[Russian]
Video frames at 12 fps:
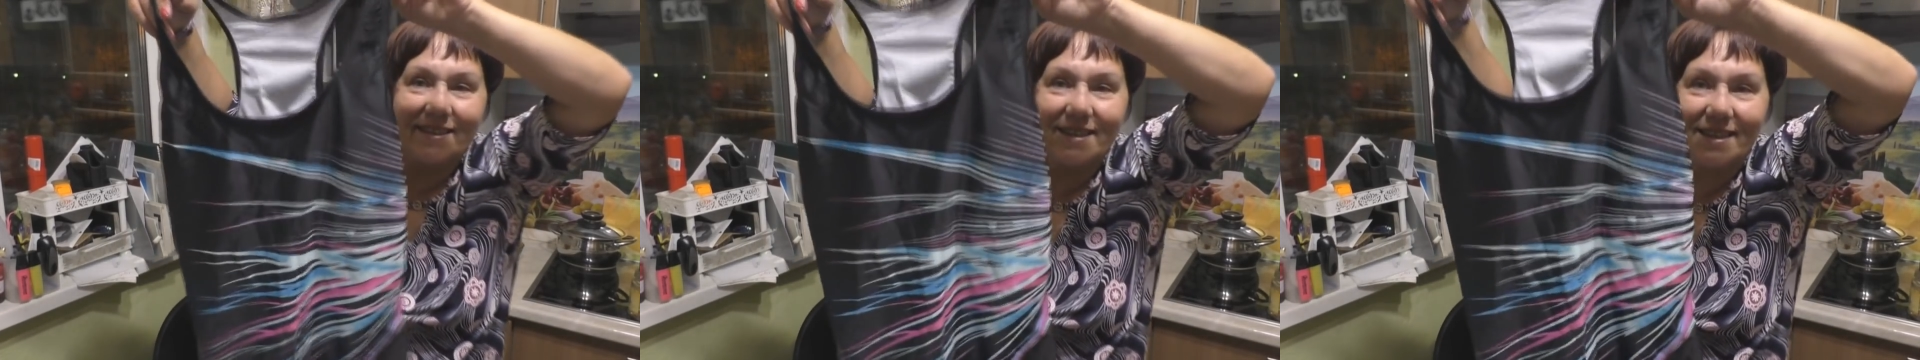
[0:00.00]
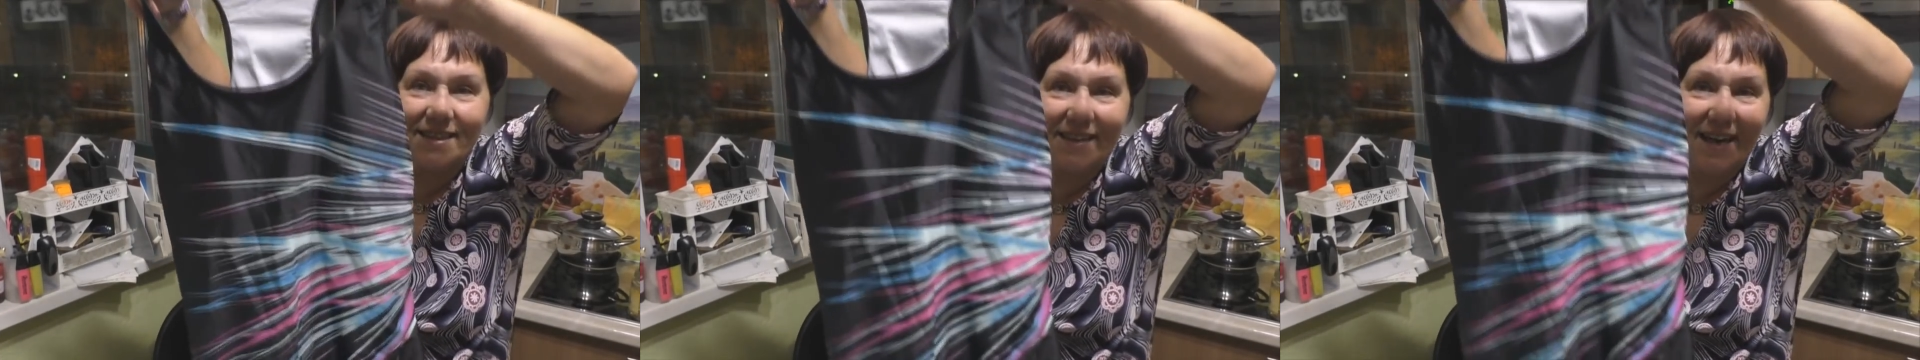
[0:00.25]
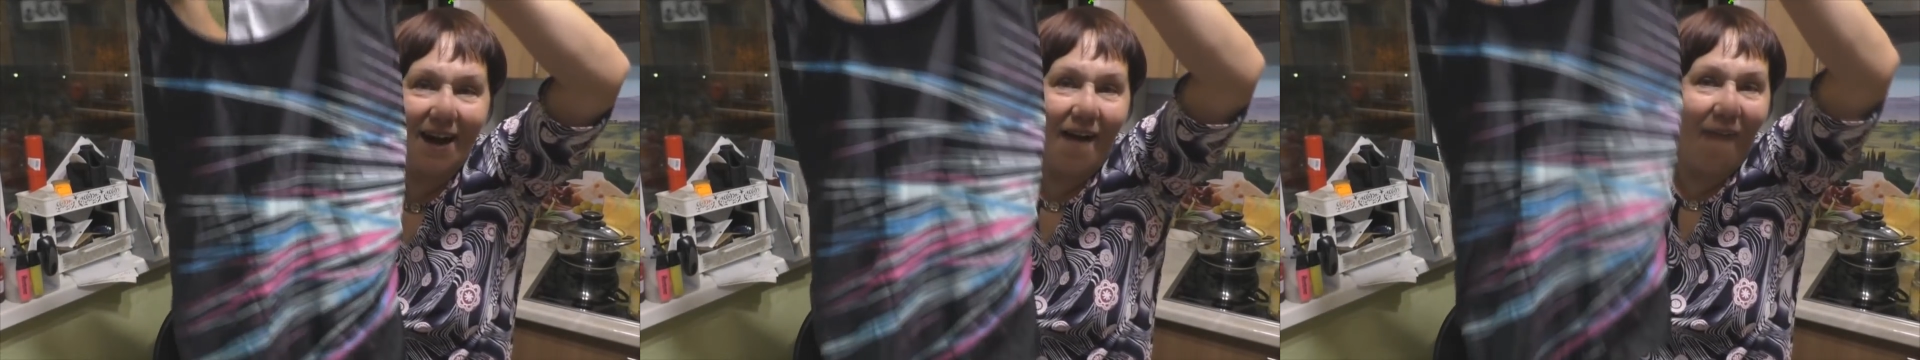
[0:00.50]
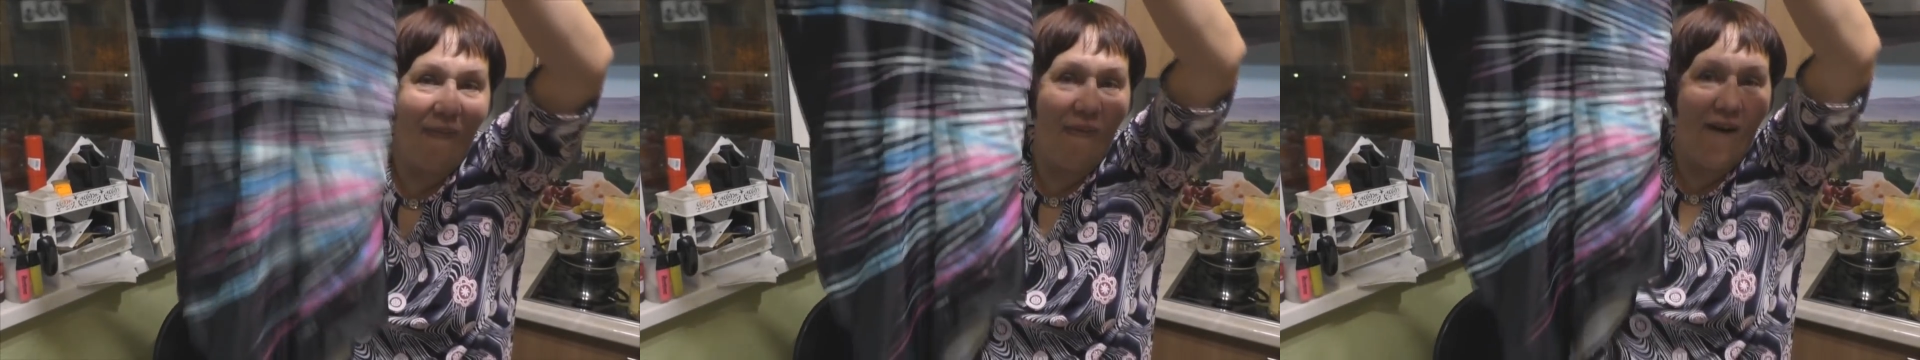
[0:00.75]
Смотрите.
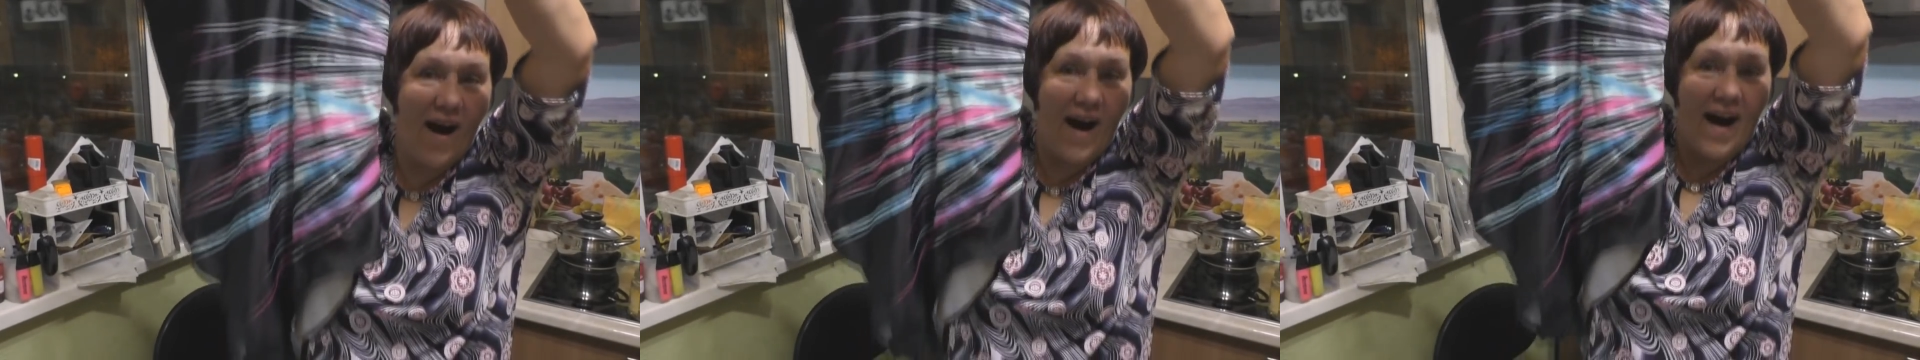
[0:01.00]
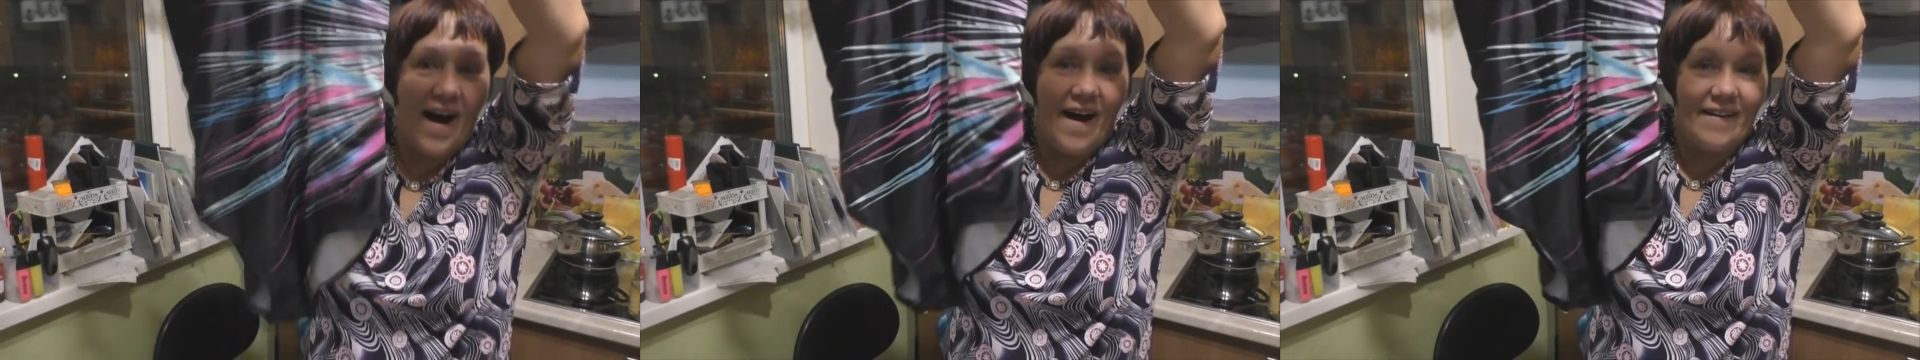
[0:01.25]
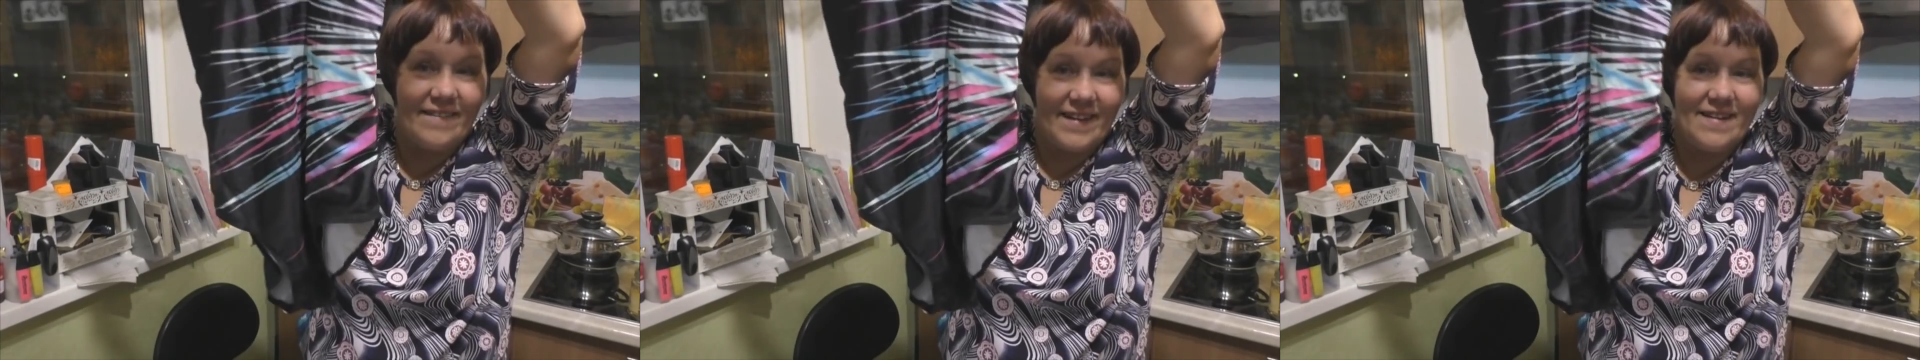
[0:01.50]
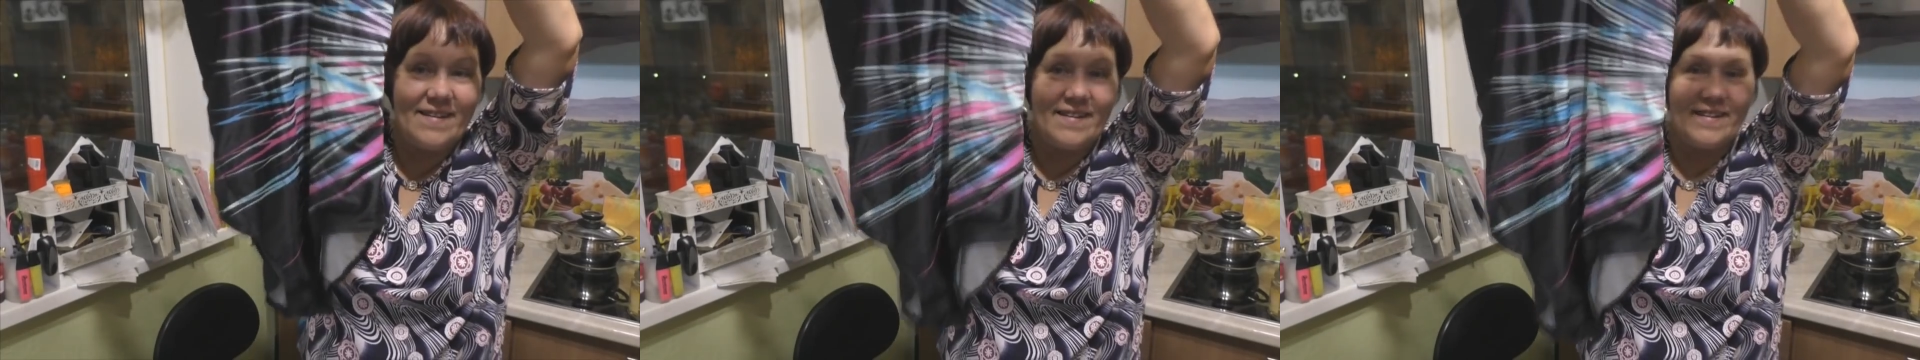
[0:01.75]
Вау,
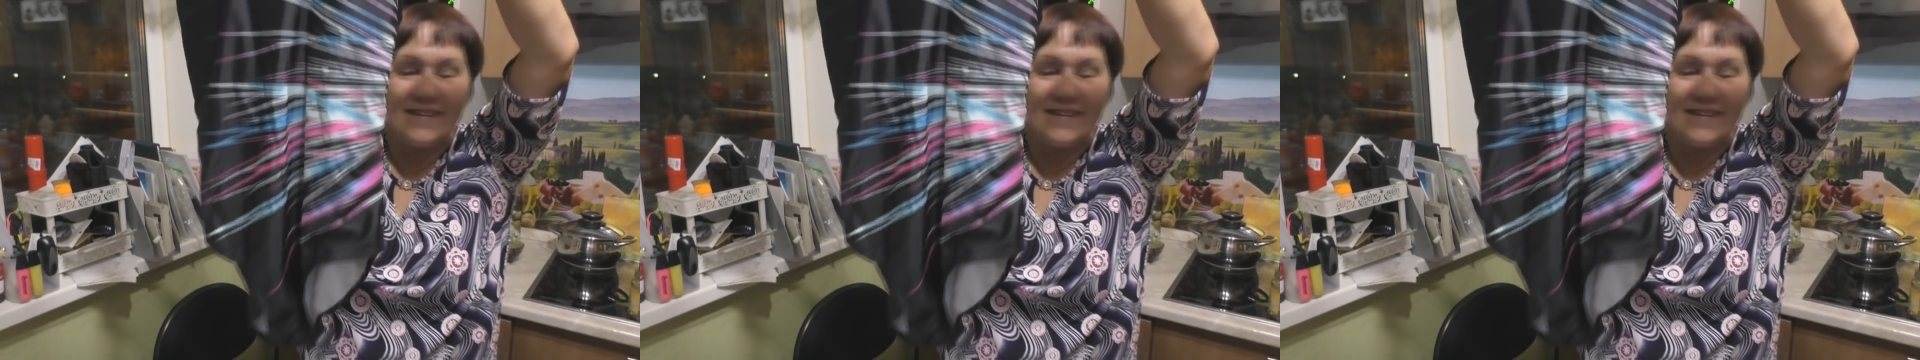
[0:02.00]
да?